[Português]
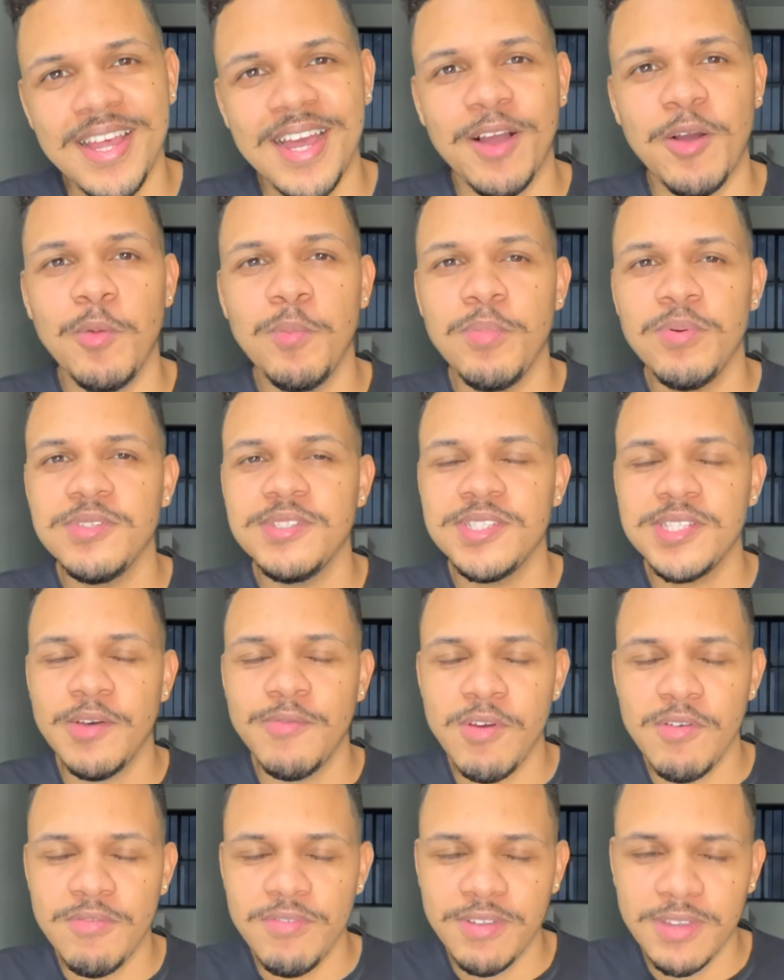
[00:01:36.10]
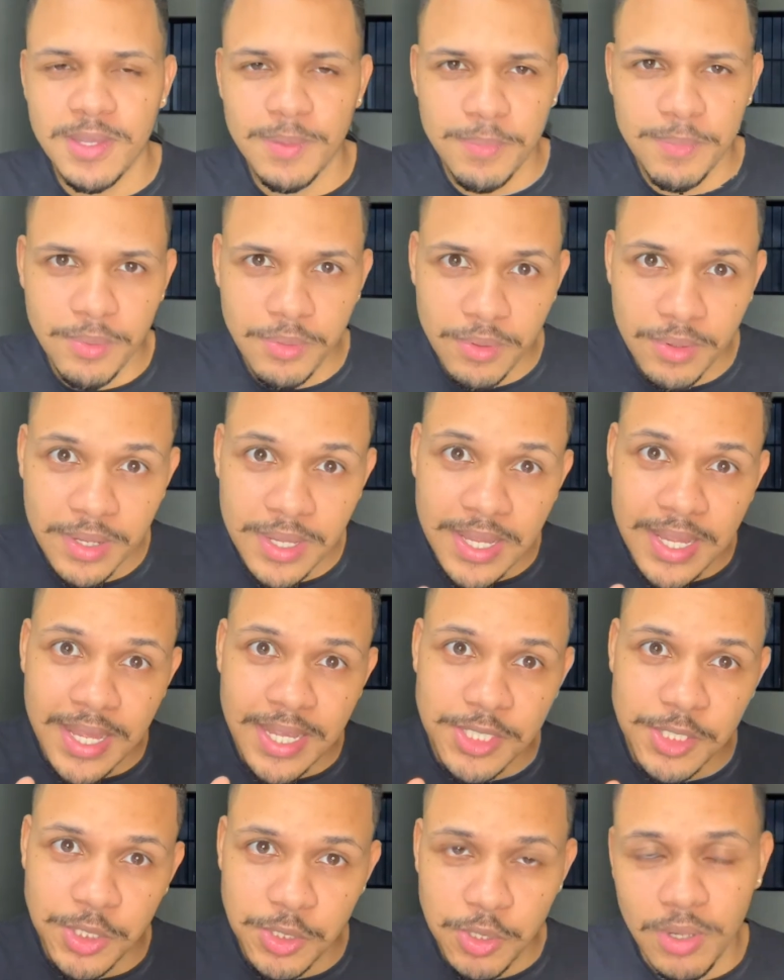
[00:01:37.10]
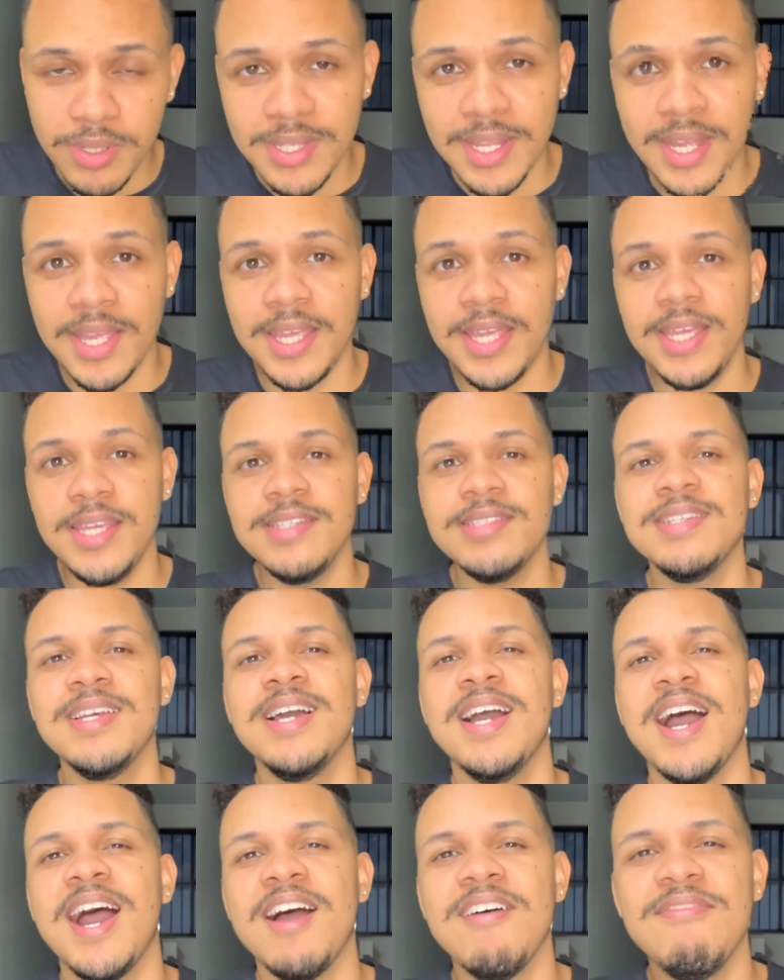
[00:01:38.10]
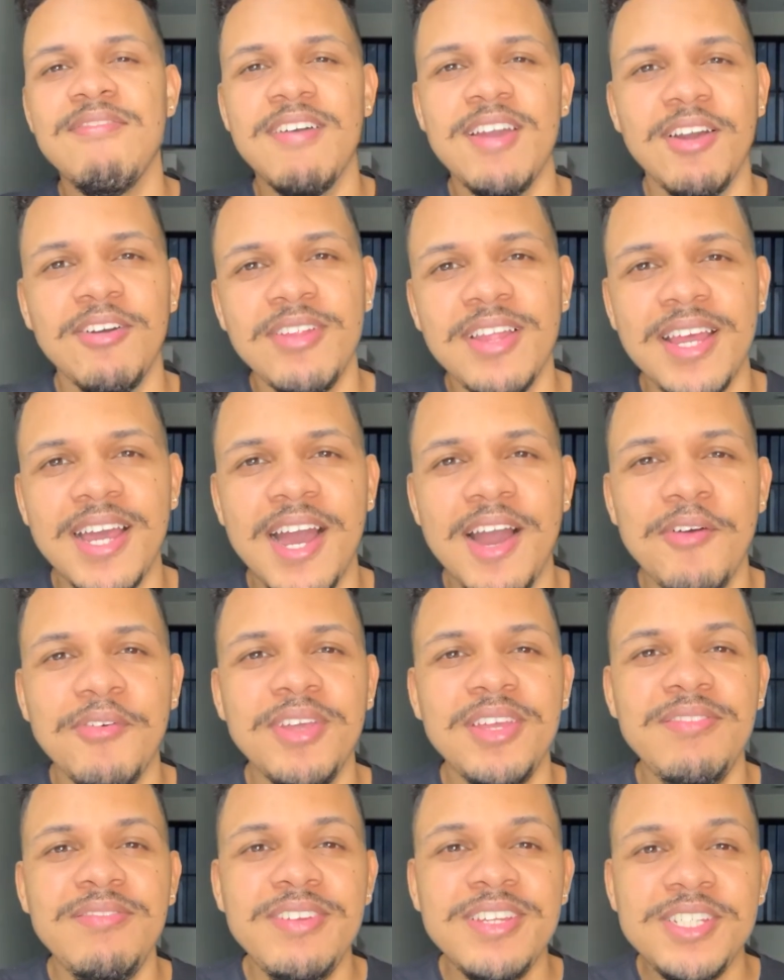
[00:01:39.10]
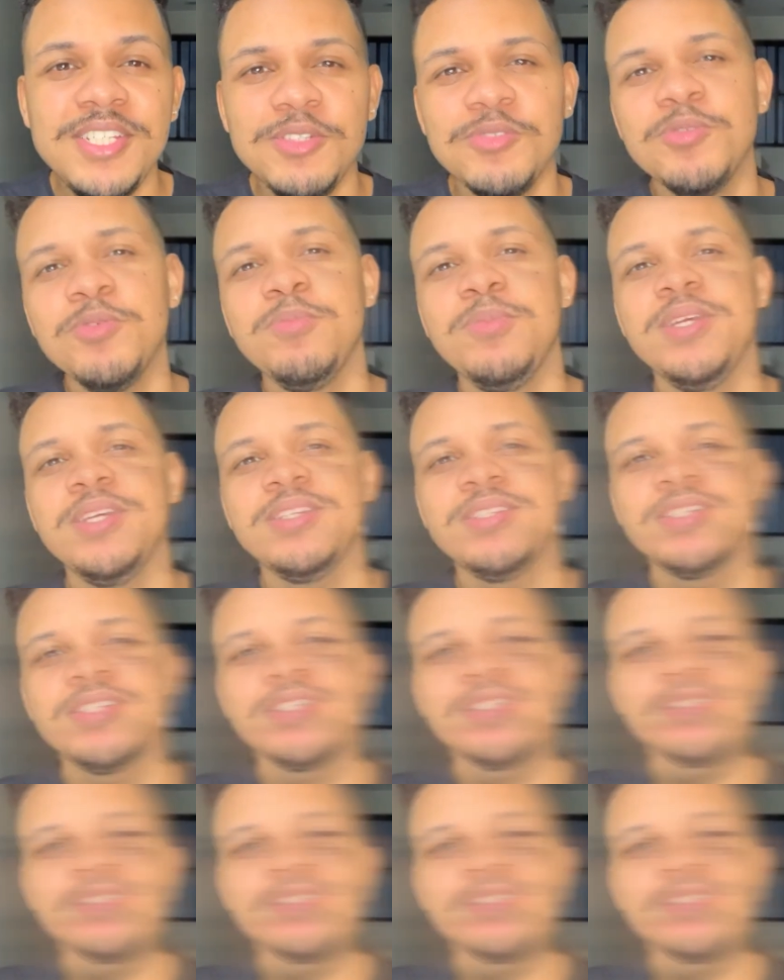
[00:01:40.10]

A composição foi feita por J. Reis, Rafael Leal e Vitinho no Beat.